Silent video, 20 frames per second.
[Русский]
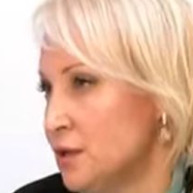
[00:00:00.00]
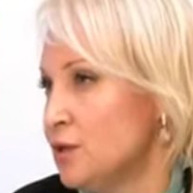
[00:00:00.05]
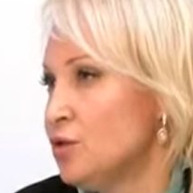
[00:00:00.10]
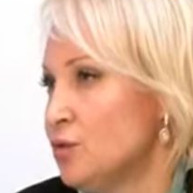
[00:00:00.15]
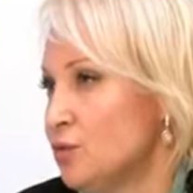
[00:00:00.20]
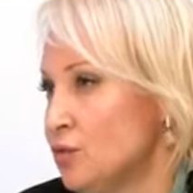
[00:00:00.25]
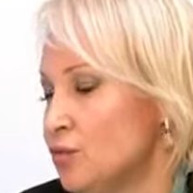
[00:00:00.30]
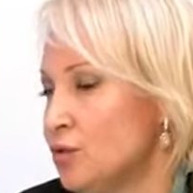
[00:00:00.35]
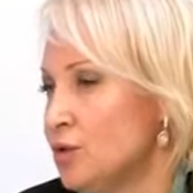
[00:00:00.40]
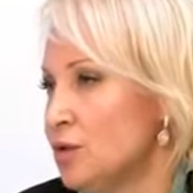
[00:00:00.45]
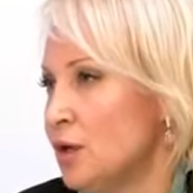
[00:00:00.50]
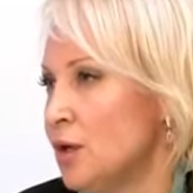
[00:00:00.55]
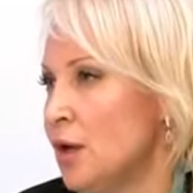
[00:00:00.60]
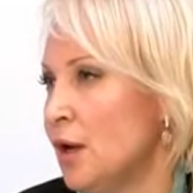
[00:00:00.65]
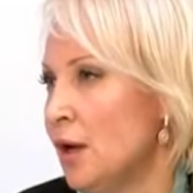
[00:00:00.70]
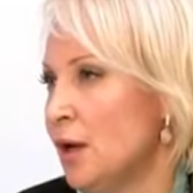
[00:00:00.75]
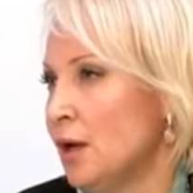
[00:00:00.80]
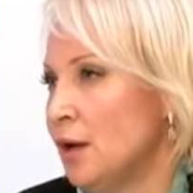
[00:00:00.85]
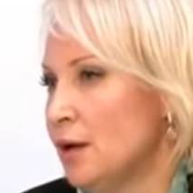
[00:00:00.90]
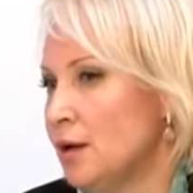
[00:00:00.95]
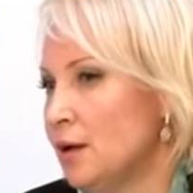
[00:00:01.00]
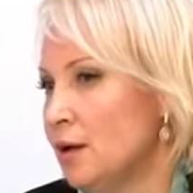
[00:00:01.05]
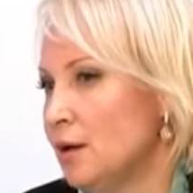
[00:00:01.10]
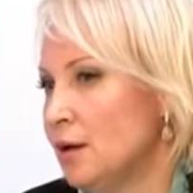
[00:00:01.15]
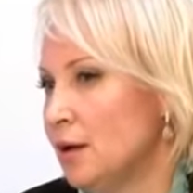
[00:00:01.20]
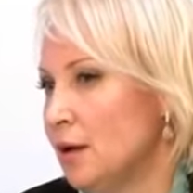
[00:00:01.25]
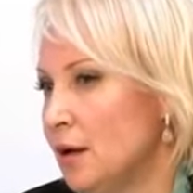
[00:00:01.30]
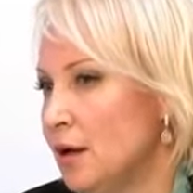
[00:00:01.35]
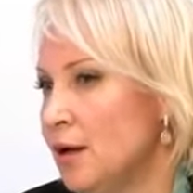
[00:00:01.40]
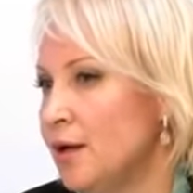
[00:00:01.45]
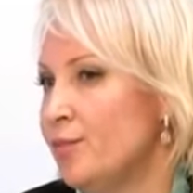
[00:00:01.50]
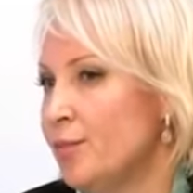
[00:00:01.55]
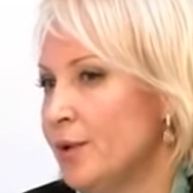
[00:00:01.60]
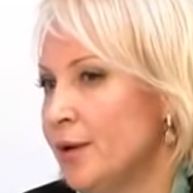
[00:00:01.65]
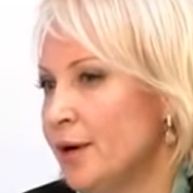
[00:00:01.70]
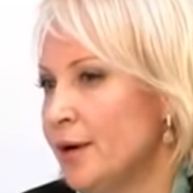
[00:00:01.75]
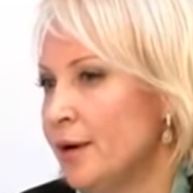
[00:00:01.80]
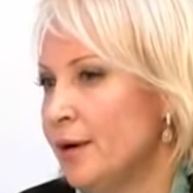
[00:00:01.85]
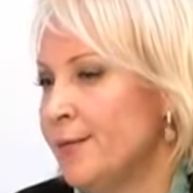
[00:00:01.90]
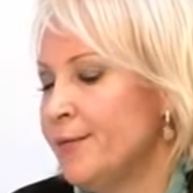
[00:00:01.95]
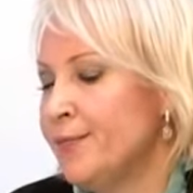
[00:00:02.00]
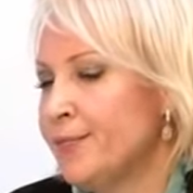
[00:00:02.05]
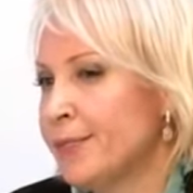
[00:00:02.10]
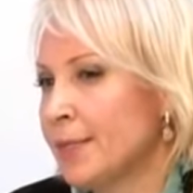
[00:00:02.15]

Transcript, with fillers: значит, нужно а, либо